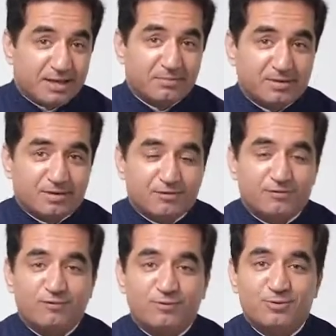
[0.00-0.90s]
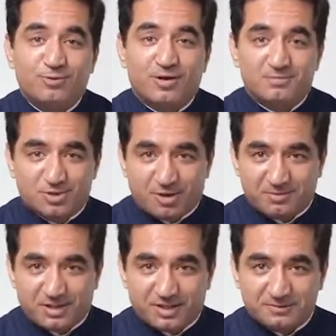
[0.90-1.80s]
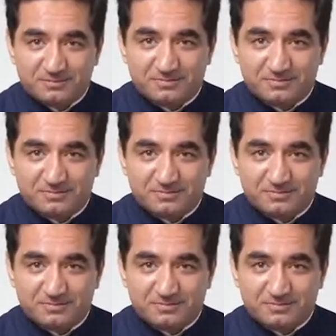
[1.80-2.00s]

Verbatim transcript: एम फ्लूड को एब्जॉर्ब किया